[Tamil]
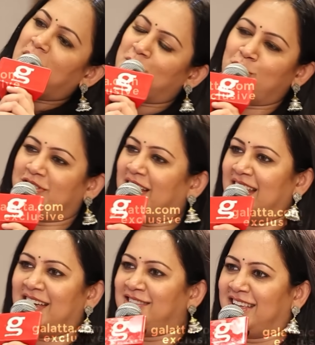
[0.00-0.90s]
பார்க்கும்போது
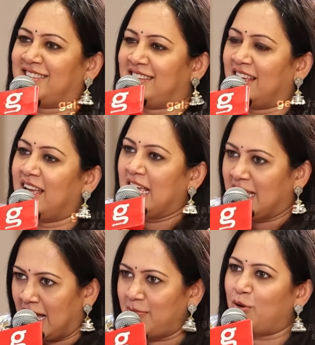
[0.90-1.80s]
தெரியல எஜுகேஷனு
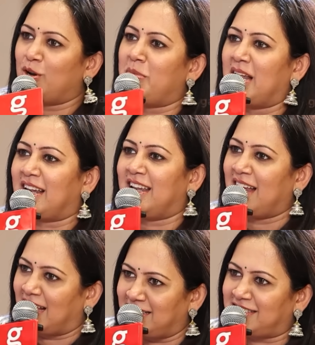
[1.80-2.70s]
என் பொண்ணு
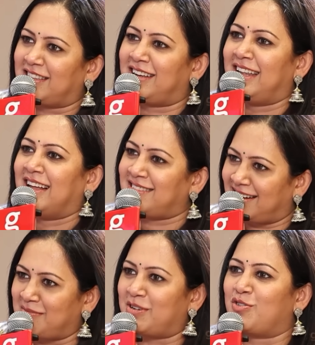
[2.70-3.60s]
பால்கனியில் அது இஷ்டத்துக்கு டான்ஸ்
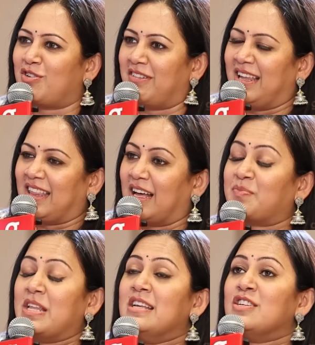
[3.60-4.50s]
ஆடினா மட்டும் உங்களுக்கு வலிக்குதா
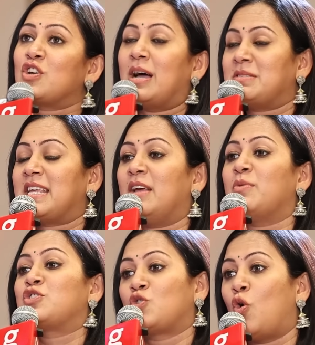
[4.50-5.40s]
ஸோ ஐம் சேயிங்
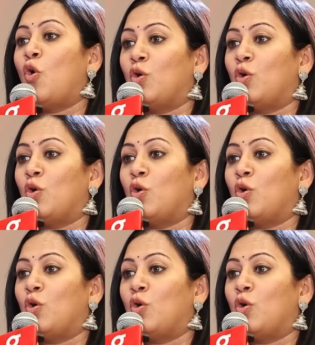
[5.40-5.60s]
வெ ஸோ